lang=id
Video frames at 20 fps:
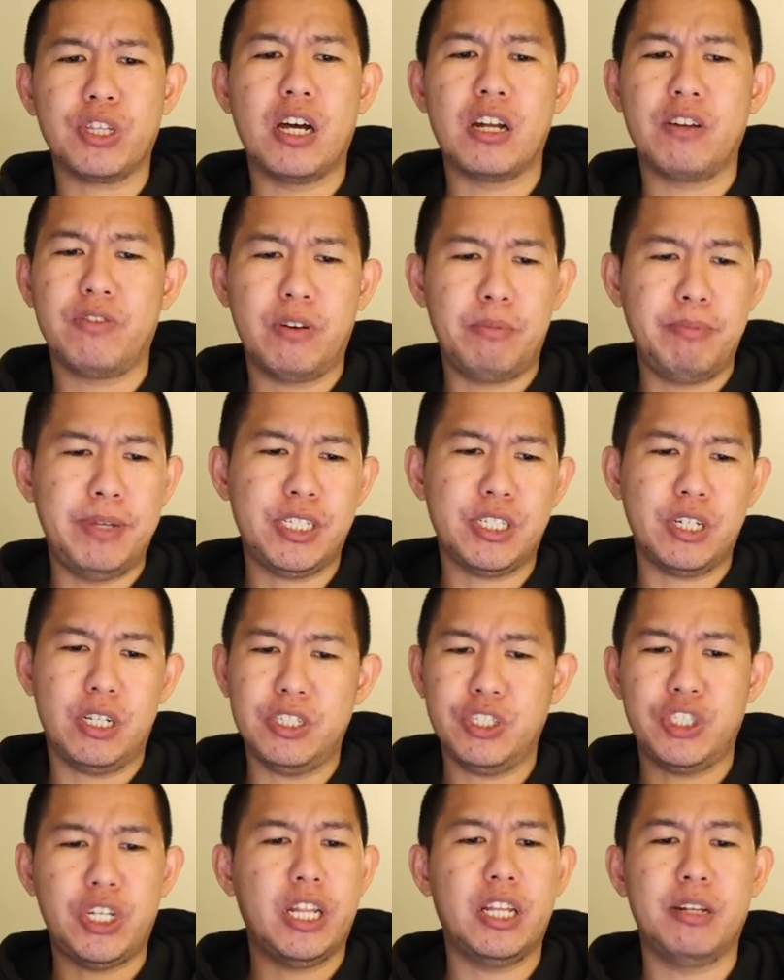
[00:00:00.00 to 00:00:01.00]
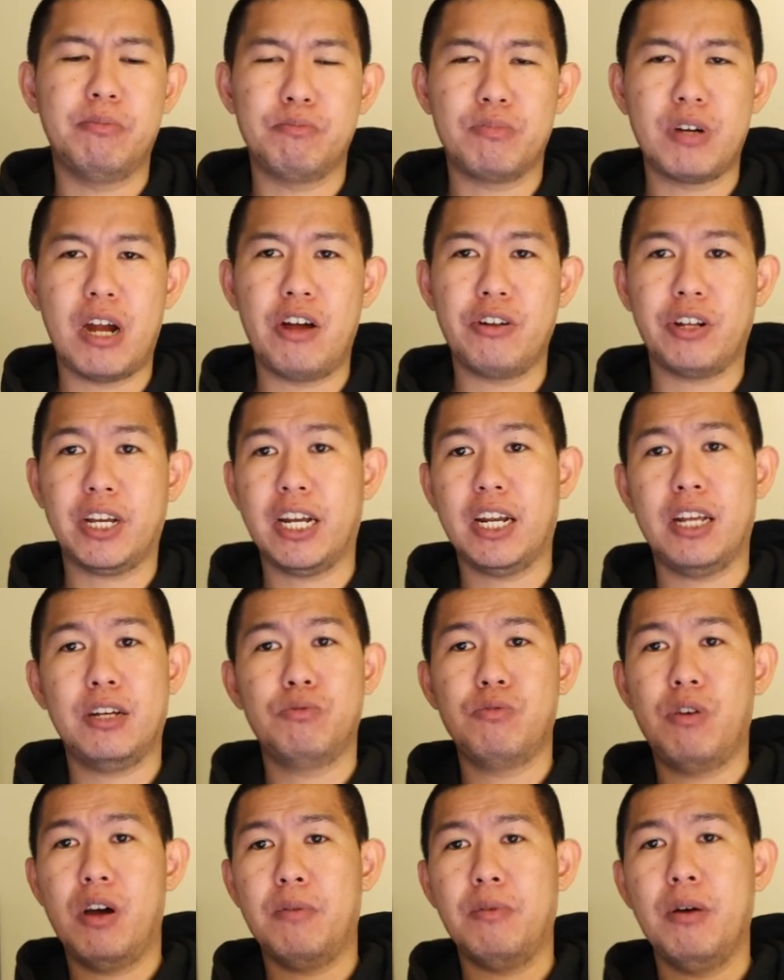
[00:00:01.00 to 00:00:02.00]
Donovan Mitchell, Jalen Brown karena
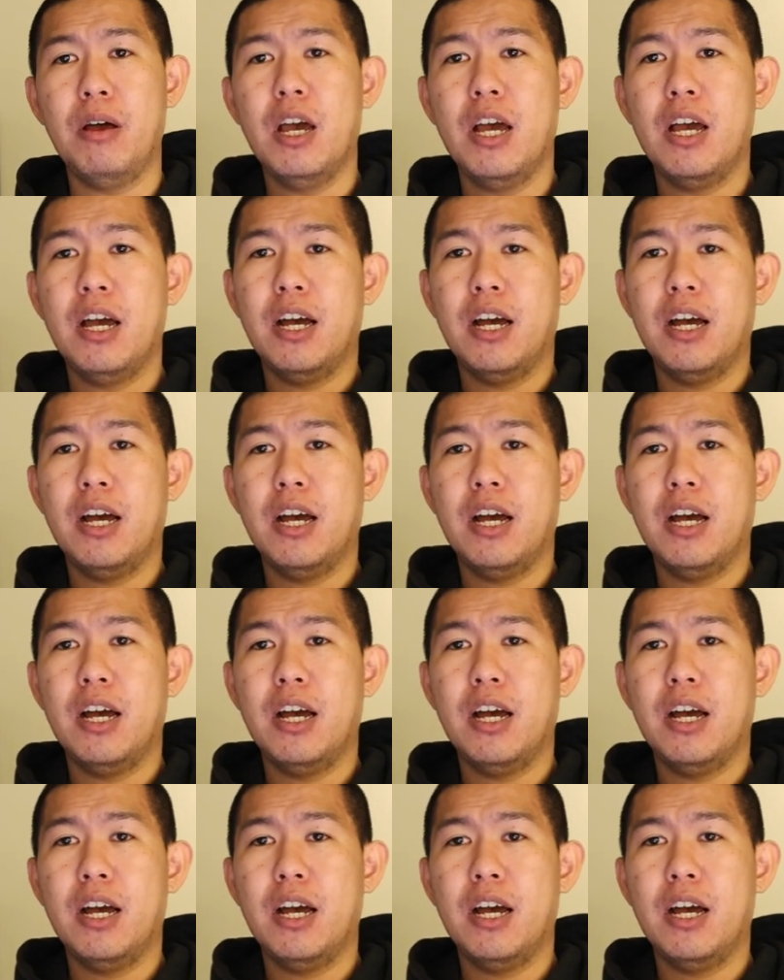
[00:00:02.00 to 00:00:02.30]
dua